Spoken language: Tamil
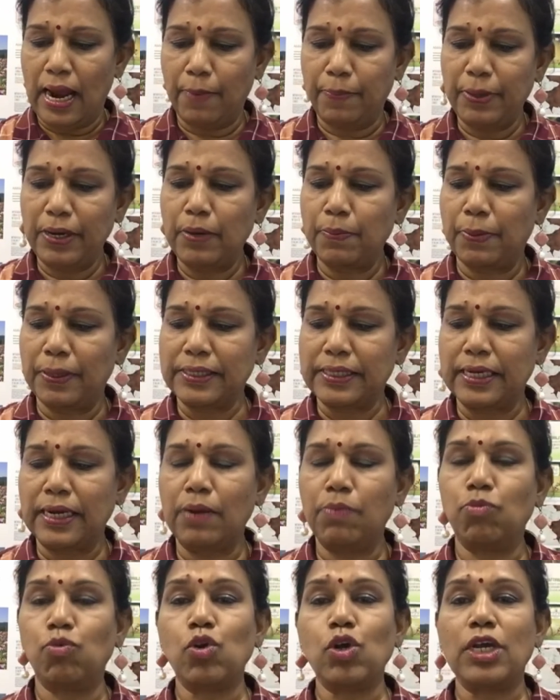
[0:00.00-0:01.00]
அப்படின்னு
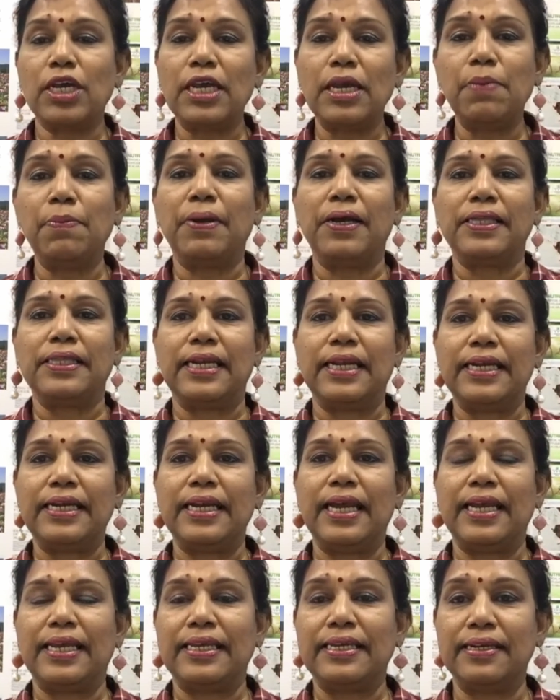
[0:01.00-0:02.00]
பார்த்தீங்கன்னா முக்கியமாக இதில்
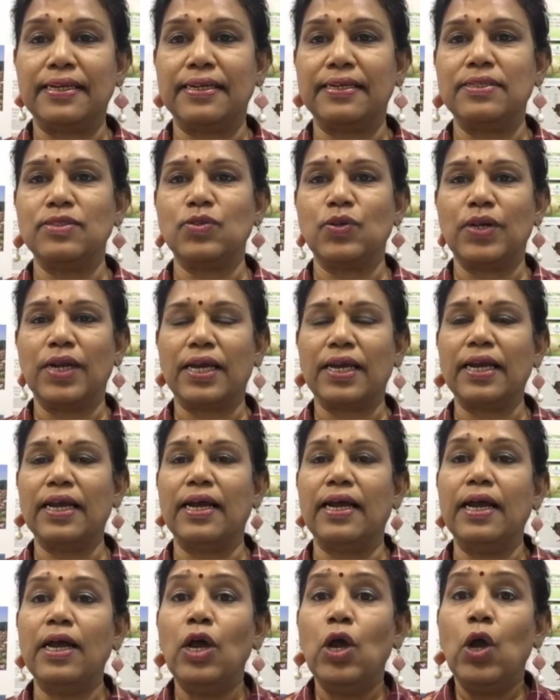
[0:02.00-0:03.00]
என்ன இருக்குன்னு சொன்னாக்கா